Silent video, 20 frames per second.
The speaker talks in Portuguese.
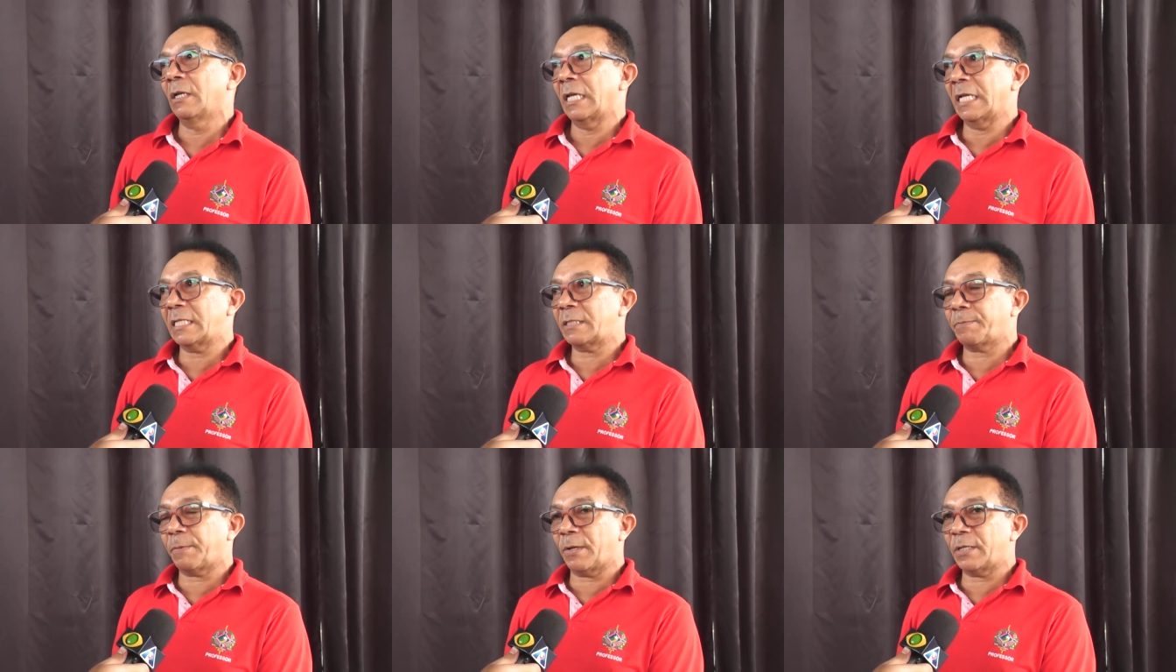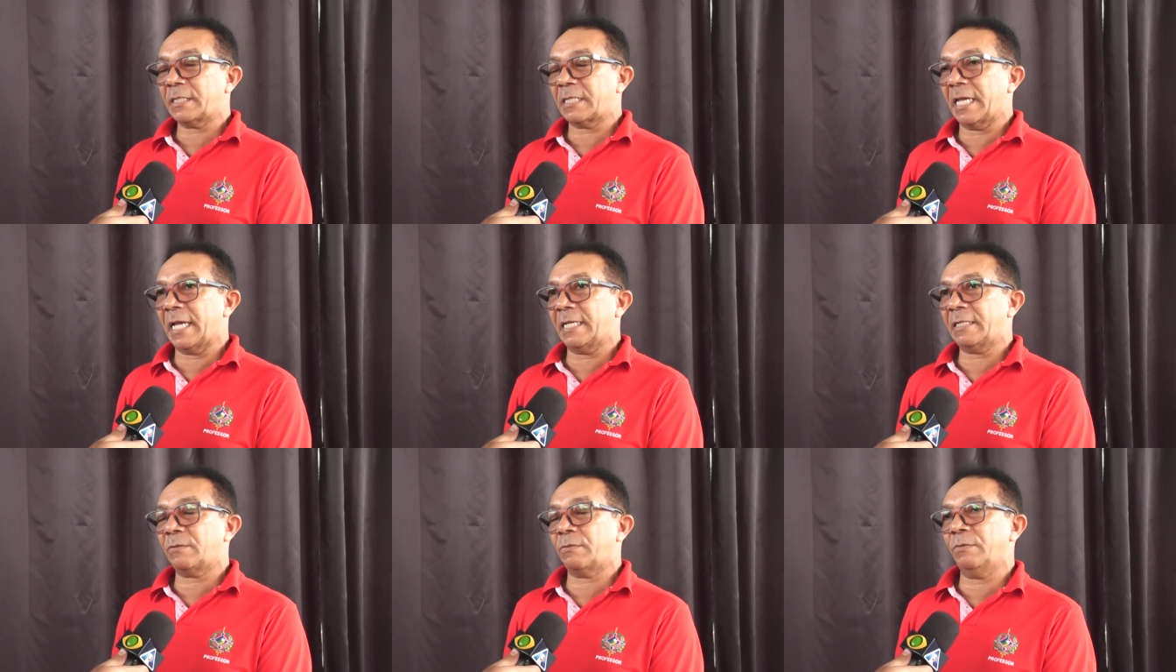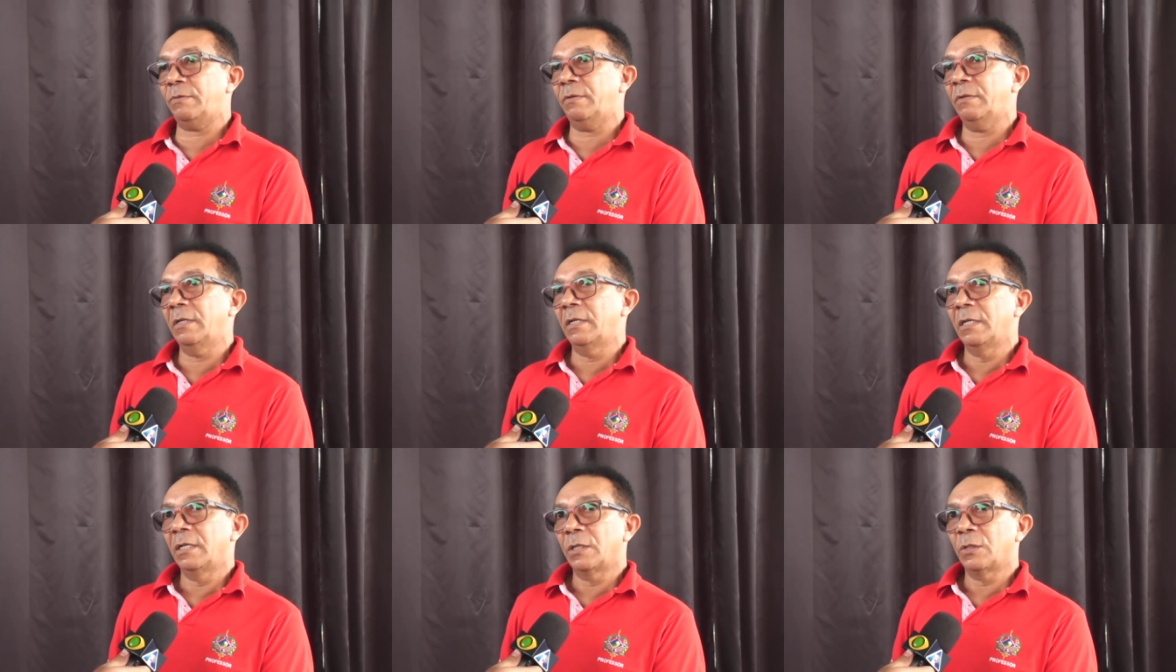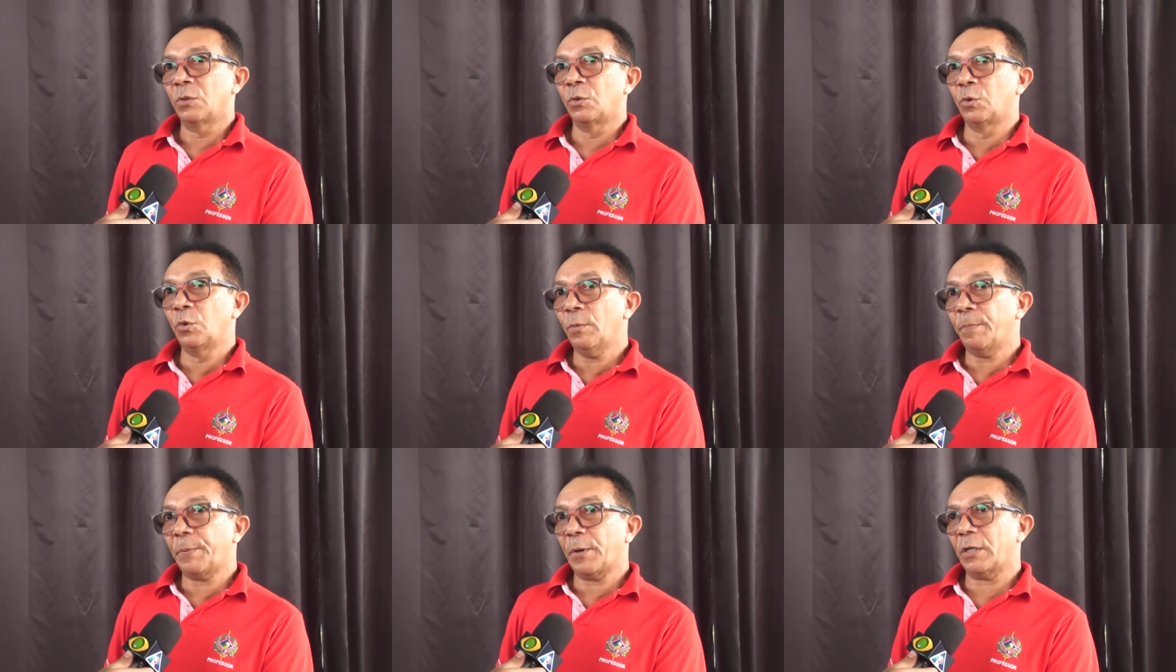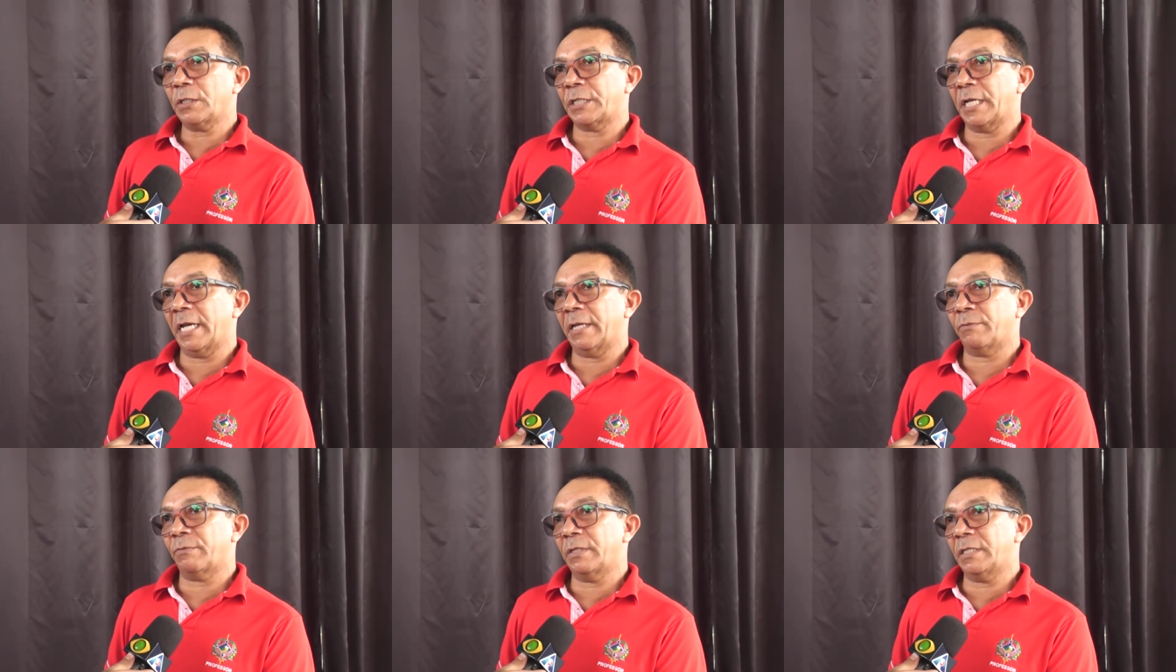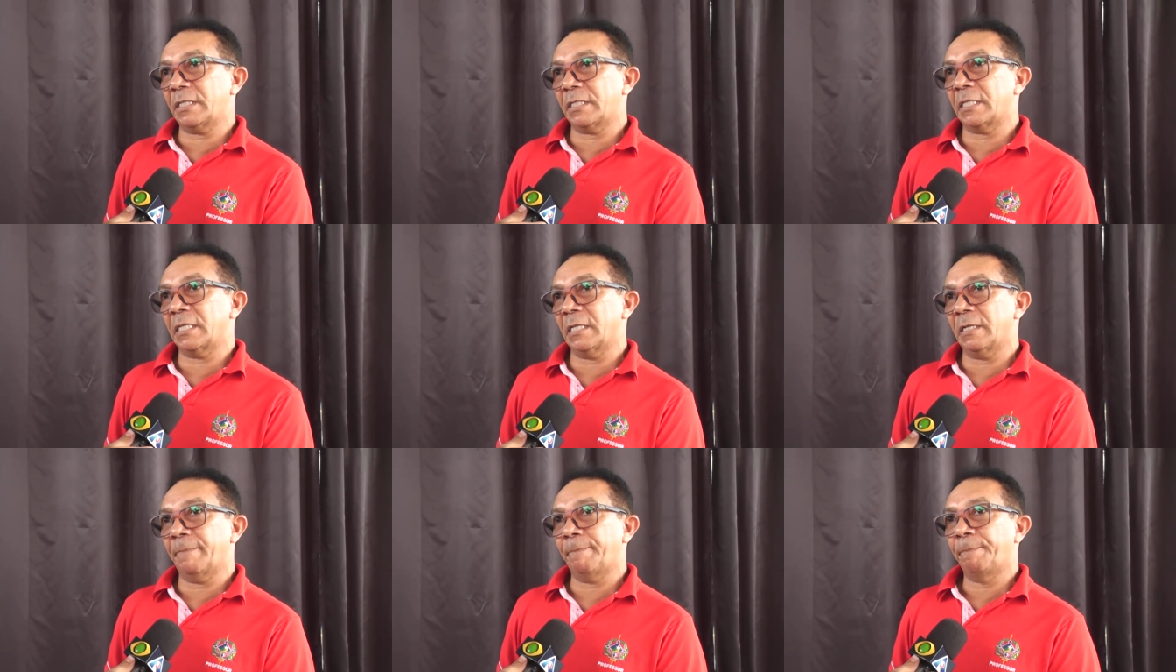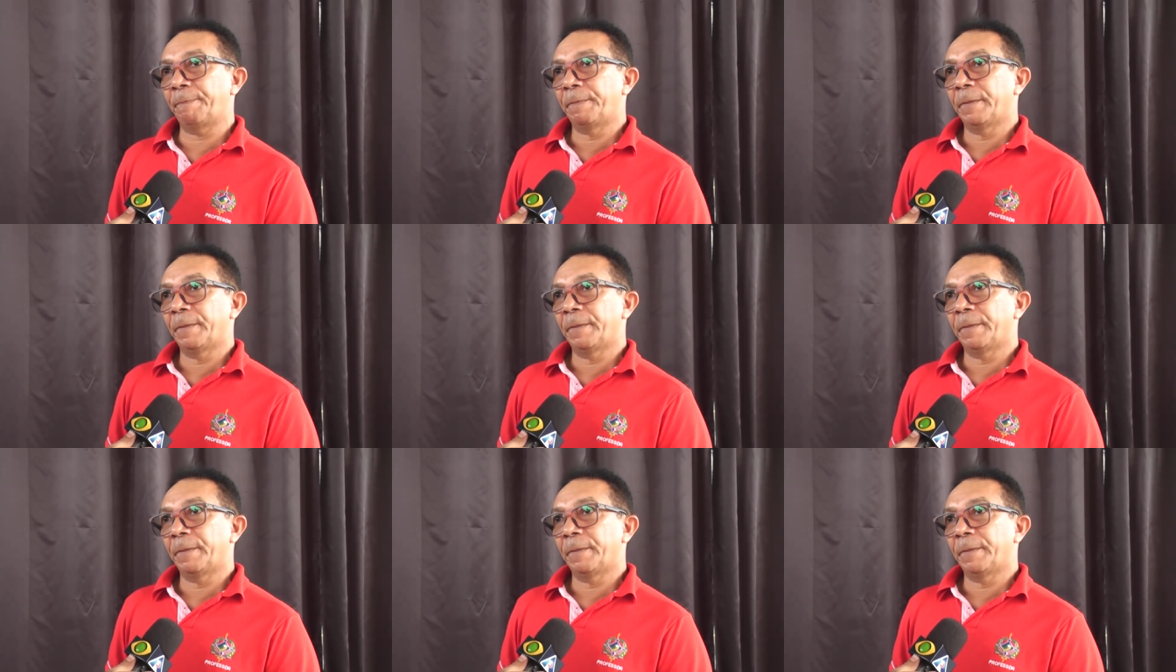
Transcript: esse processo do projeto em si.